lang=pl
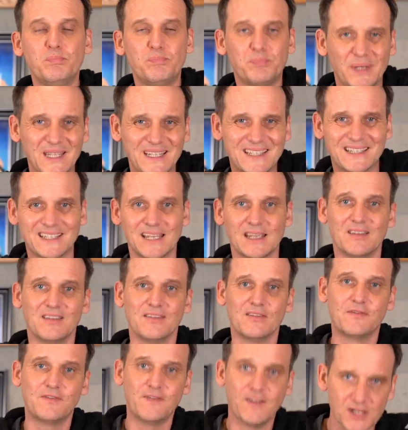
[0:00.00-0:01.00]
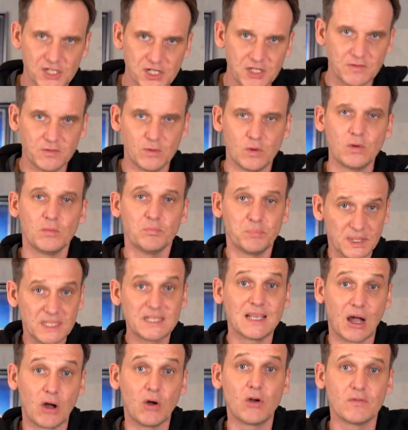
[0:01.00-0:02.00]
pizzę warzywną,
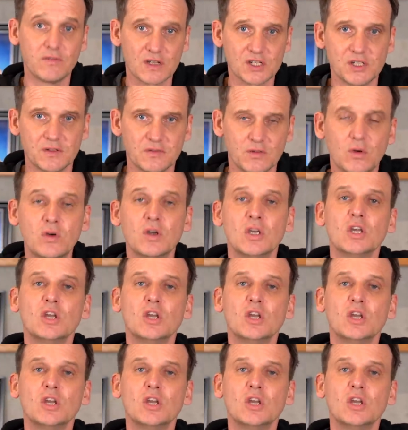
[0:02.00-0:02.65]
pizza roll warzywną,